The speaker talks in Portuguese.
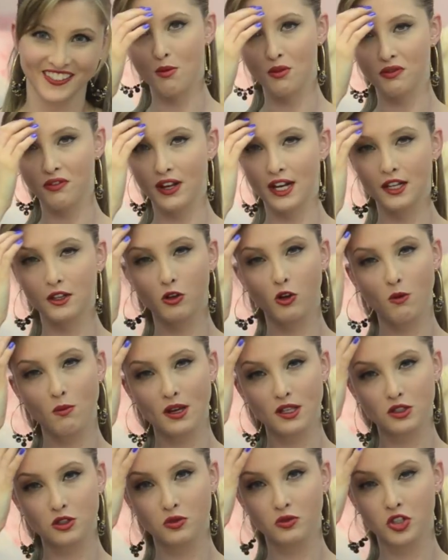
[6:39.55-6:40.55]
Como eu falei no
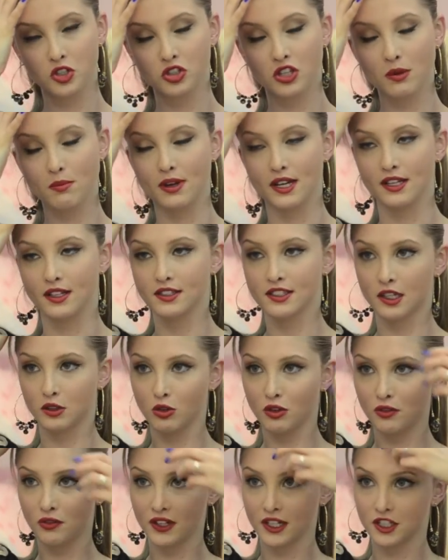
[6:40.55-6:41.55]
começo do vídeo também, se a
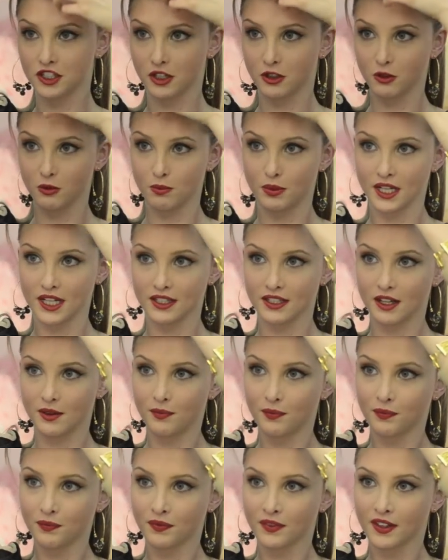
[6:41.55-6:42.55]
tua franja é comprida,
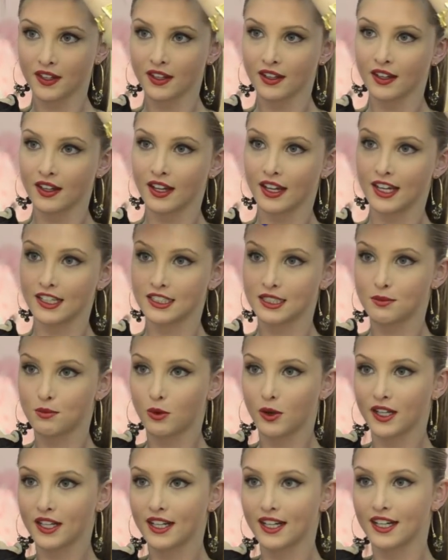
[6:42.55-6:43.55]
esse
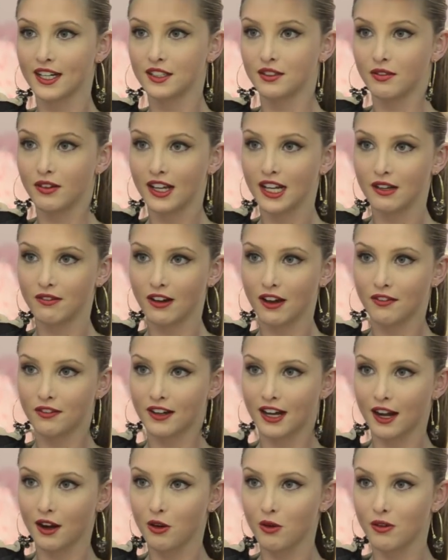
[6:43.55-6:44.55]
moicano ele vai
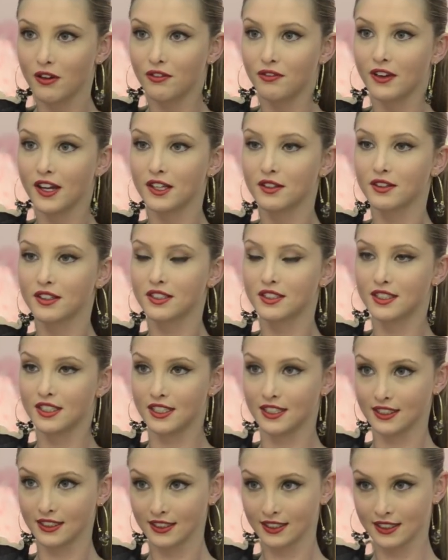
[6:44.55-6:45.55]
ficar com um efeito
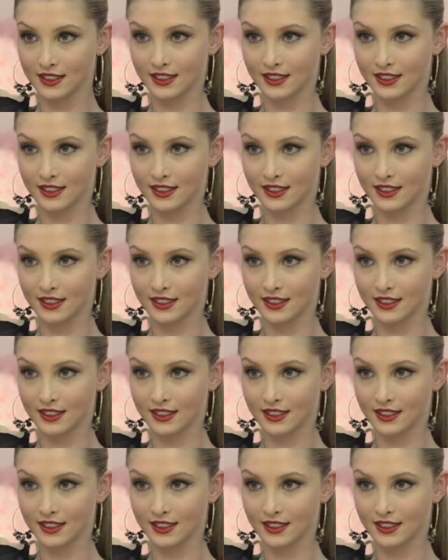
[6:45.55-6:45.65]
assim.